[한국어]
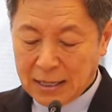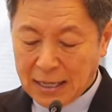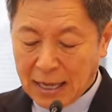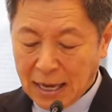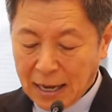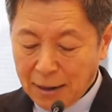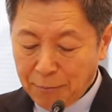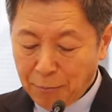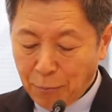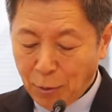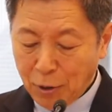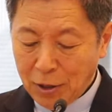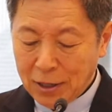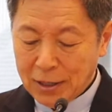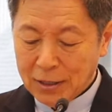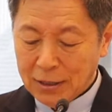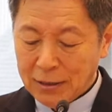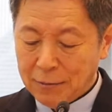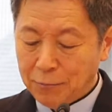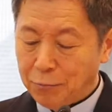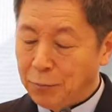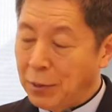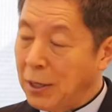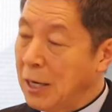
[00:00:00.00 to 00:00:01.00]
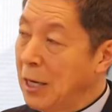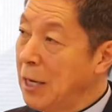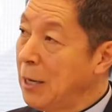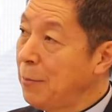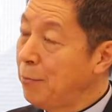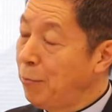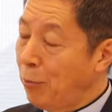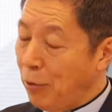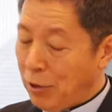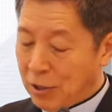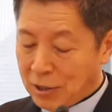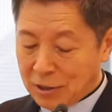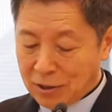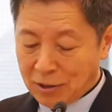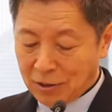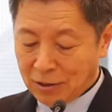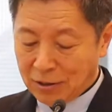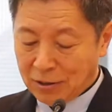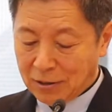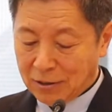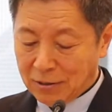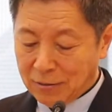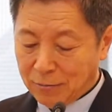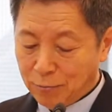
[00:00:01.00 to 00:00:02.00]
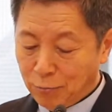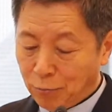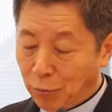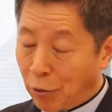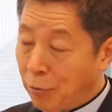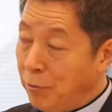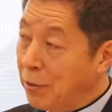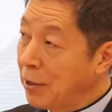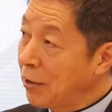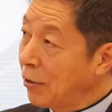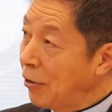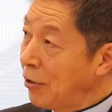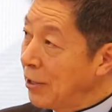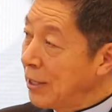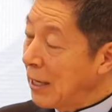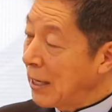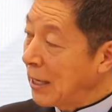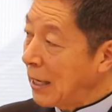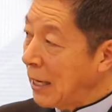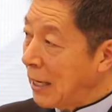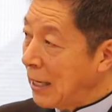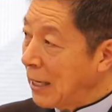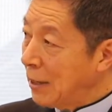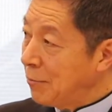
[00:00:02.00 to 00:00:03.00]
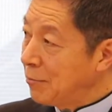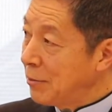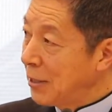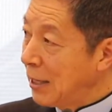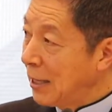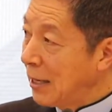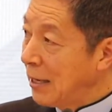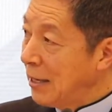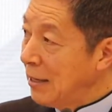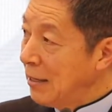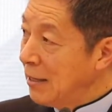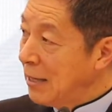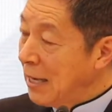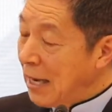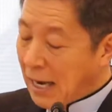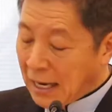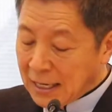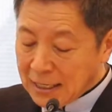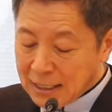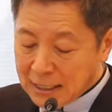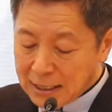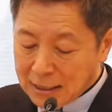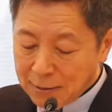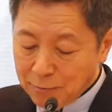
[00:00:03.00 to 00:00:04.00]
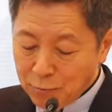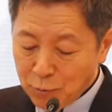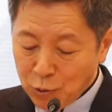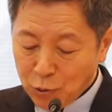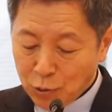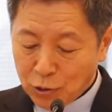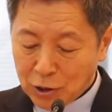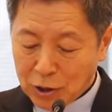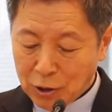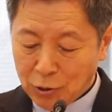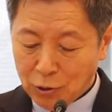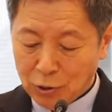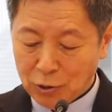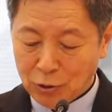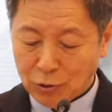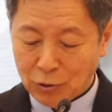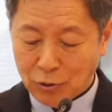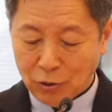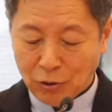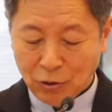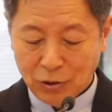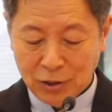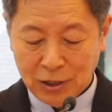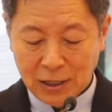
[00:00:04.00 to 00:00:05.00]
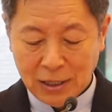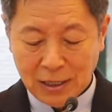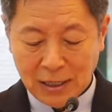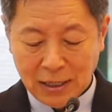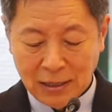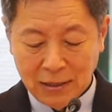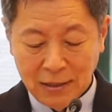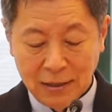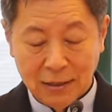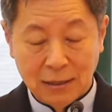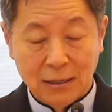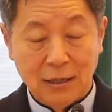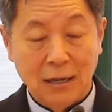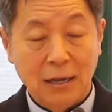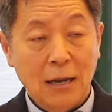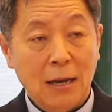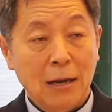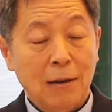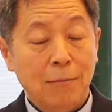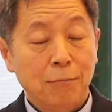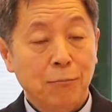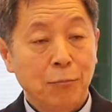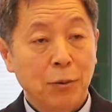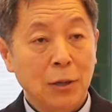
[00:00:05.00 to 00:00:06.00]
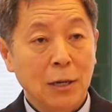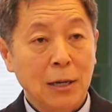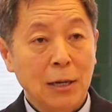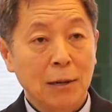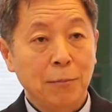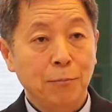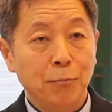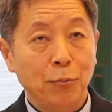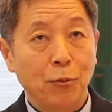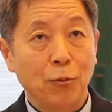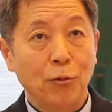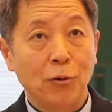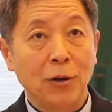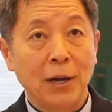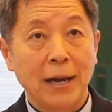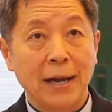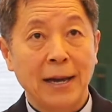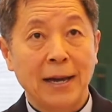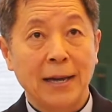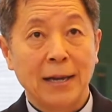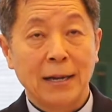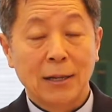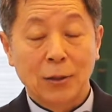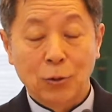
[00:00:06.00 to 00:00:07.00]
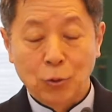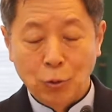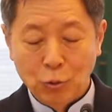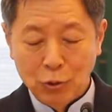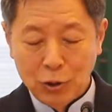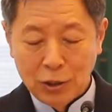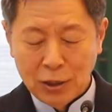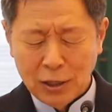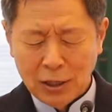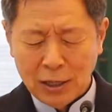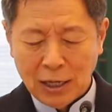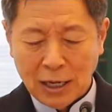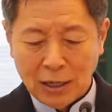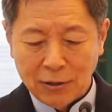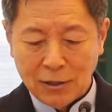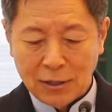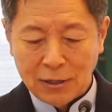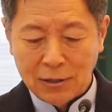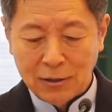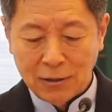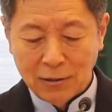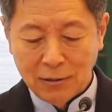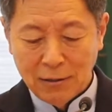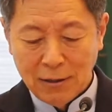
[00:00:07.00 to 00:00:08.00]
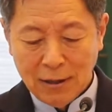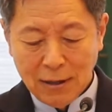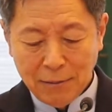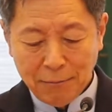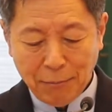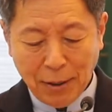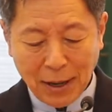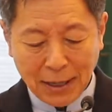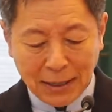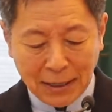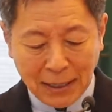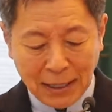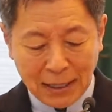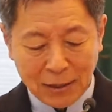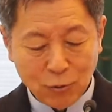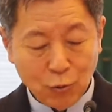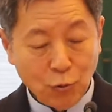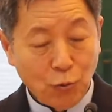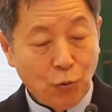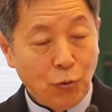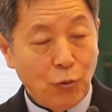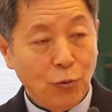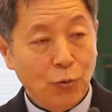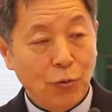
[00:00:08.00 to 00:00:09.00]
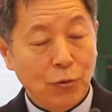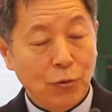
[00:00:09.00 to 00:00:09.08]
네아폴리는 빌립보에서 보면 거리가 가깝지 않아요. 한 16km 정도 거리에 되는 빌립보의 도시를 가기 위해서 바깥